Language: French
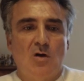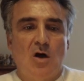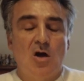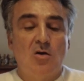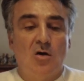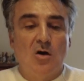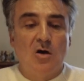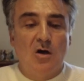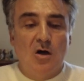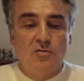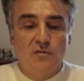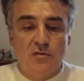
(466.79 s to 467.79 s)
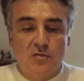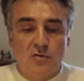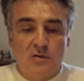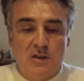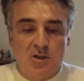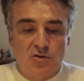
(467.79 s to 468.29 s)
Alors, à, nouveau,
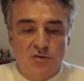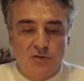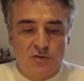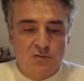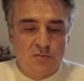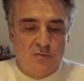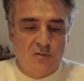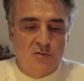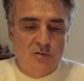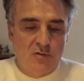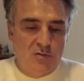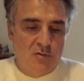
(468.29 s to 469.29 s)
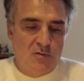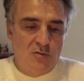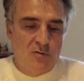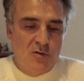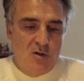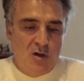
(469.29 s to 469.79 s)
les Jeux sont euh,
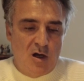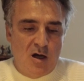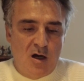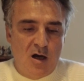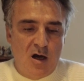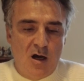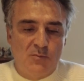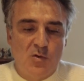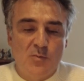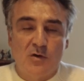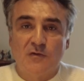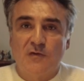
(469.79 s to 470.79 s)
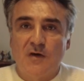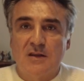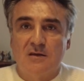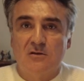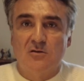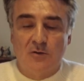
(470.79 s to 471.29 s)
un, moment de
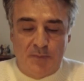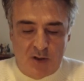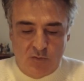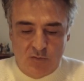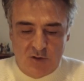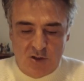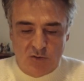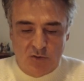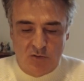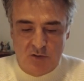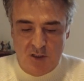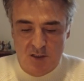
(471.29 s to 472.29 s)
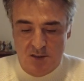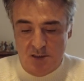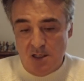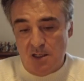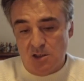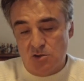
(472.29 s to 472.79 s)
fête dans le parcours d'un joueur de tennis
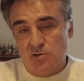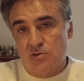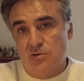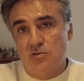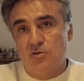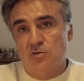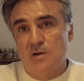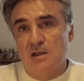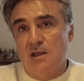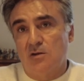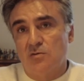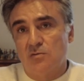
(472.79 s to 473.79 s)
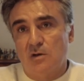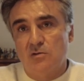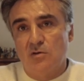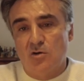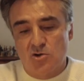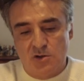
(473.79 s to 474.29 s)
qui a la chance de jouer les quatre tournois du
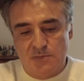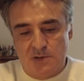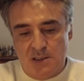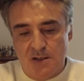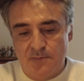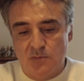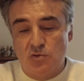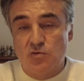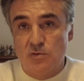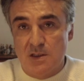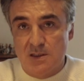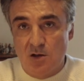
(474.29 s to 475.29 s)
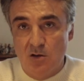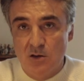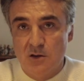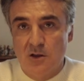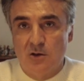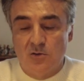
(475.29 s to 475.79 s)
Grand Chelem tous les
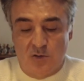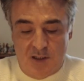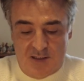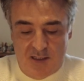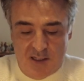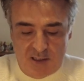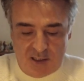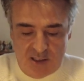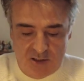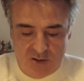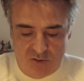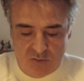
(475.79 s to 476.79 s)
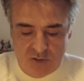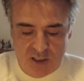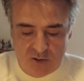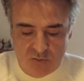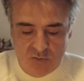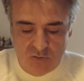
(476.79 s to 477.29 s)
ans. Donc là, c'est la cerise sur le
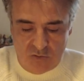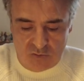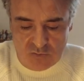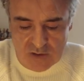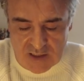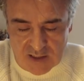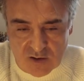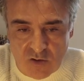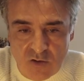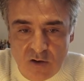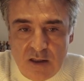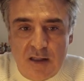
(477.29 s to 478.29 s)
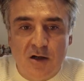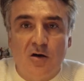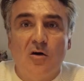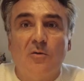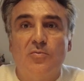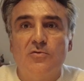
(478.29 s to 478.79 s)
gâteau tous les 4 ans.
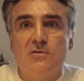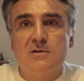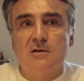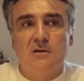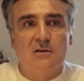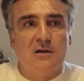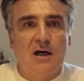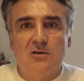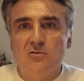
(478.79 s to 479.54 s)
En plus, à